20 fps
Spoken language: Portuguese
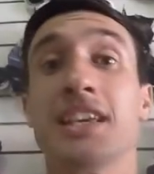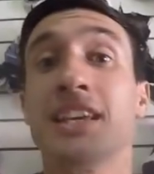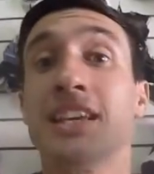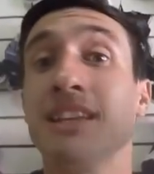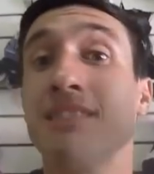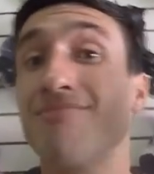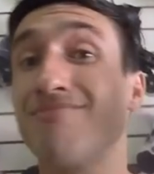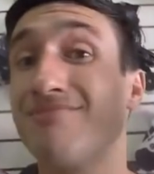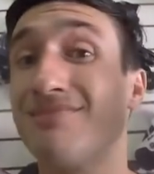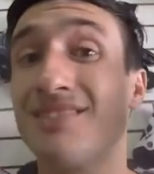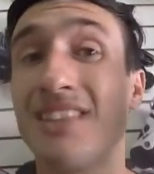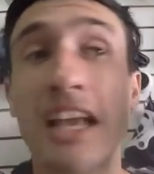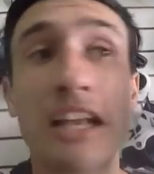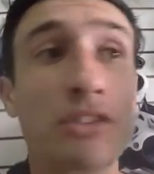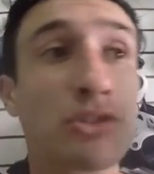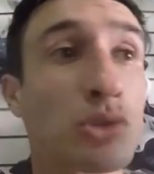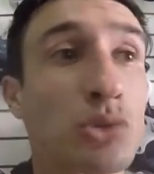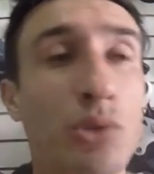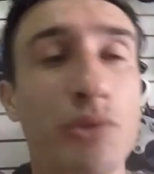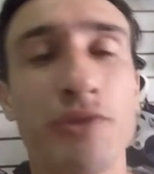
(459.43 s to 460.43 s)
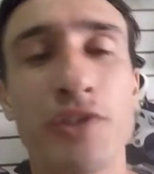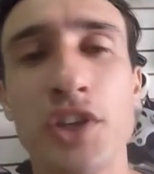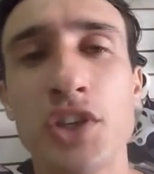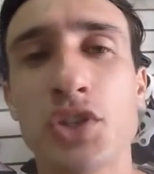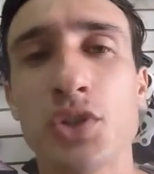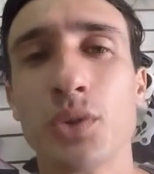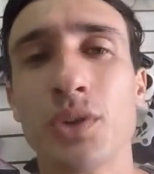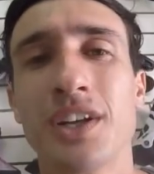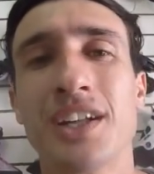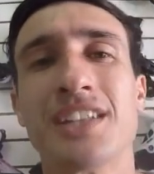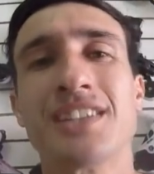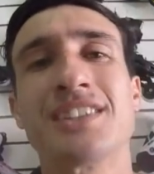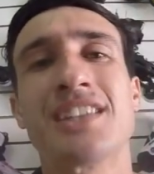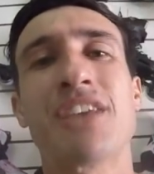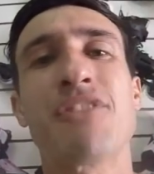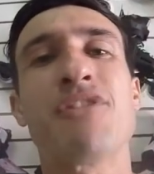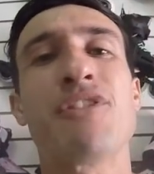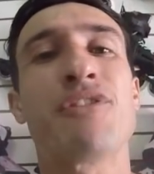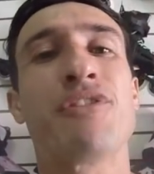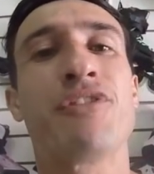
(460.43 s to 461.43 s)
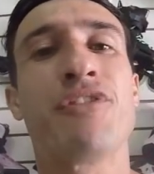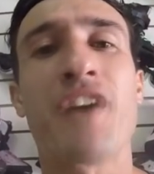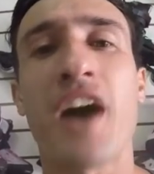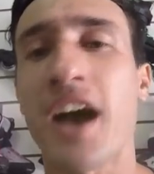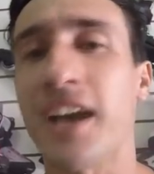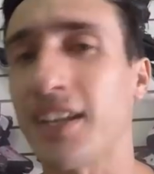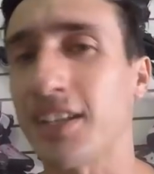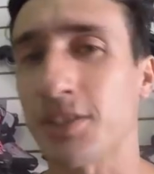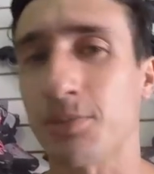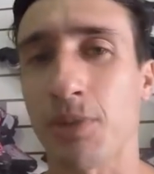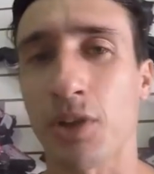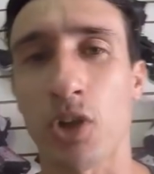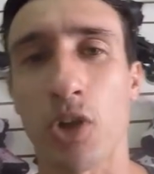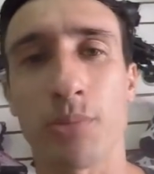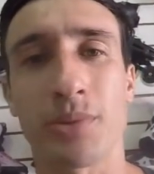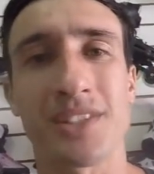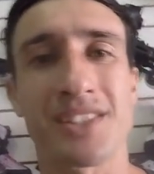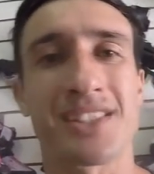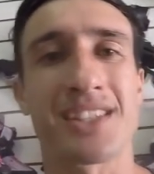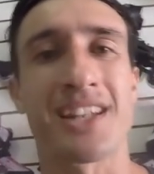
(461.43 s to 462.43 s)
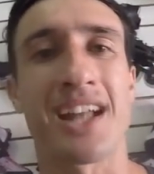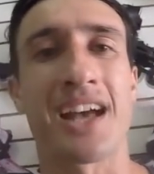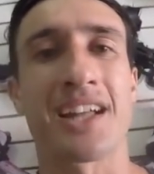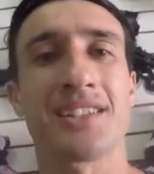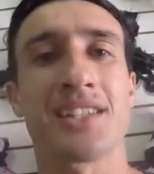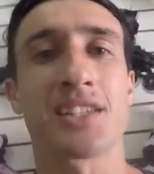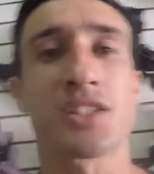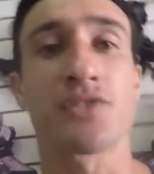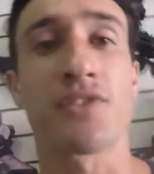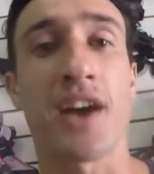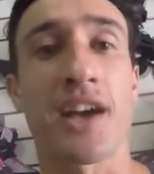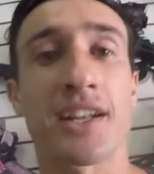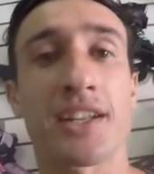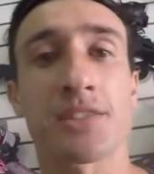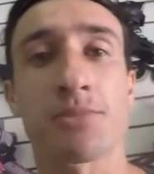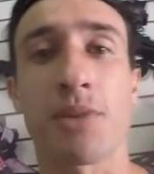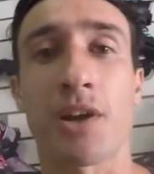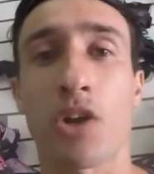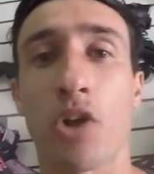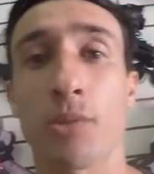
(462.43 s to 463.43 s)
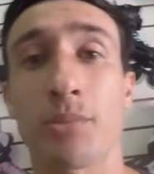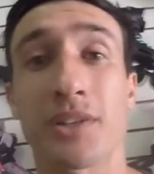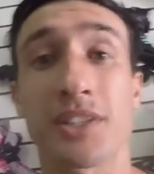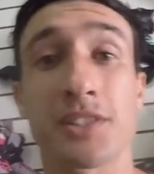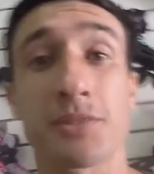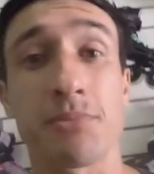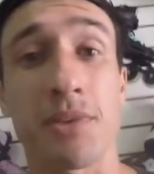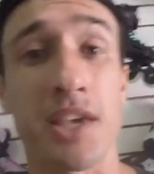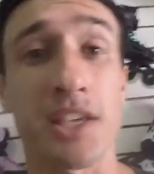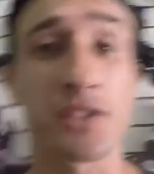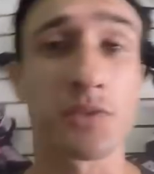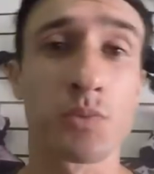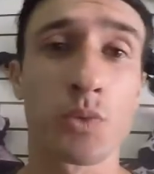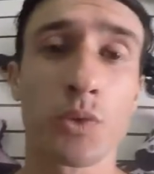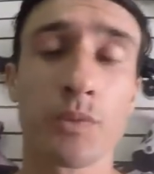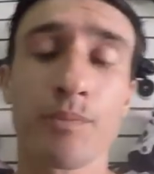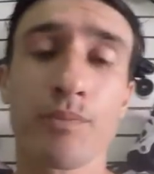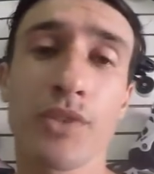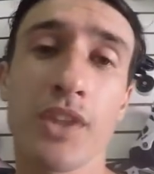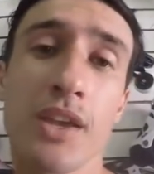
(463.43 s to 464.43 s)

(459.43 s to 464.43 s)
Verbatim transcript: E dentro do vídeo teve várias manobras iradas, várias manobras mesmo,